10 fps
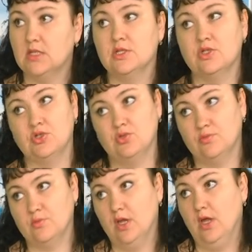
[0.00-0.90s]

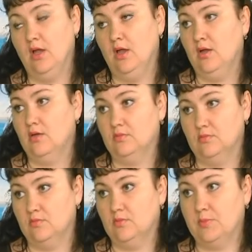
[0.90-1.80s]
костюм.
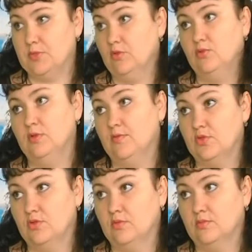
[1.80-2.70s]
Абсолютно
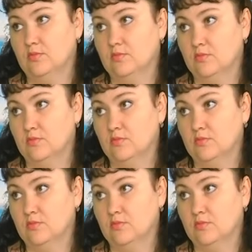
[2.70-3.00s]
все. А у